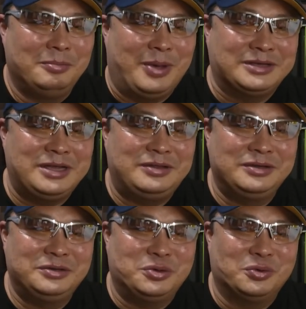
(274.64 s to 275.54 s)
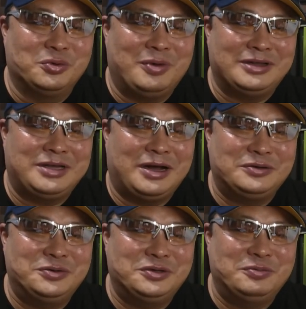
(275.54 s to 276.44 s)
백 세트 정도만
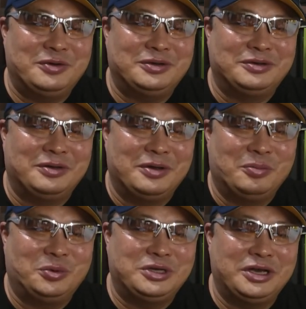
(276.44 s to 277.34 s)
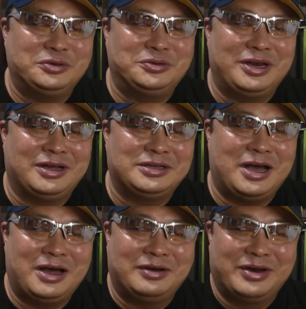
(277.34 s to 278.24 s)
사갈 수 있으면은 포장해 줄 테니까
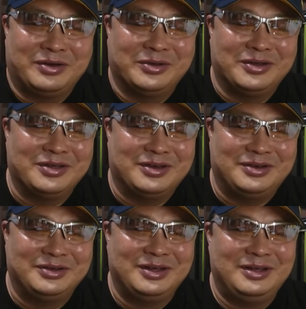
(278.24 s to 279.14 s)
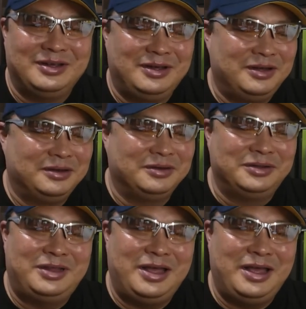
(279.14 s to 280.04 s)
사가라 그랬거든요.
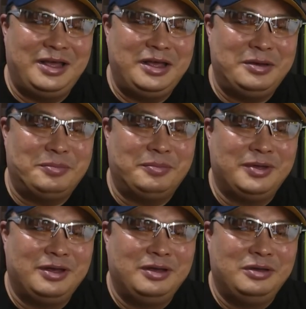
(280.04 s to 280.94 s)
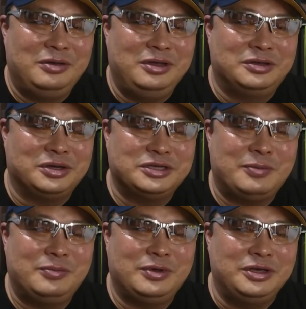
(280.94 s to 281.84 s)
그때
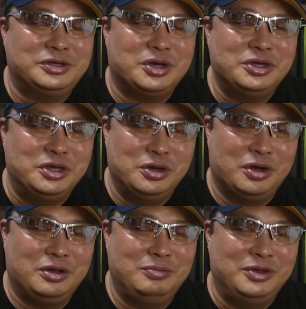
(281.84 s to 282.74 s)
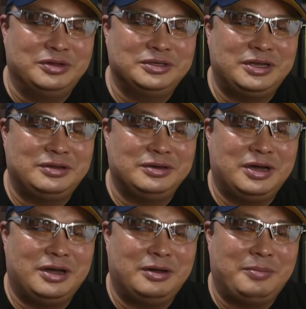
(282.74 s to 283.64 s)
이천이 년
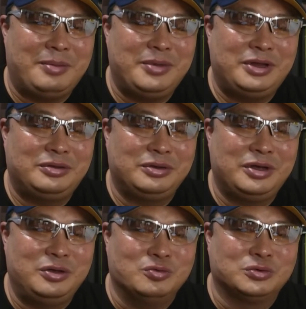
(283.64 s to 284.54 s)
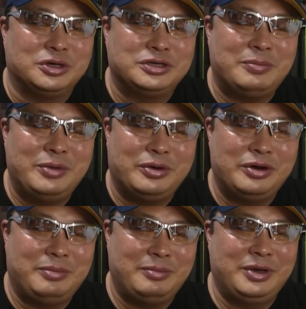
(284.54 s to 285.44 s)
민트세트가 판매됐던 게 육천삼백
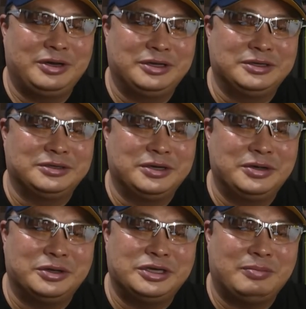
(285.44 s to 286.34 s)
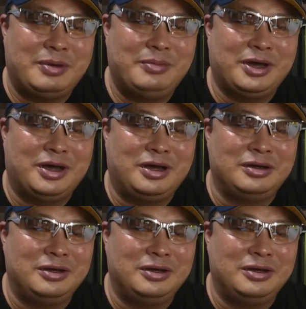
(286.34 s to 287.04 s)
원에 판매가 됐었어요. 현장 판매가.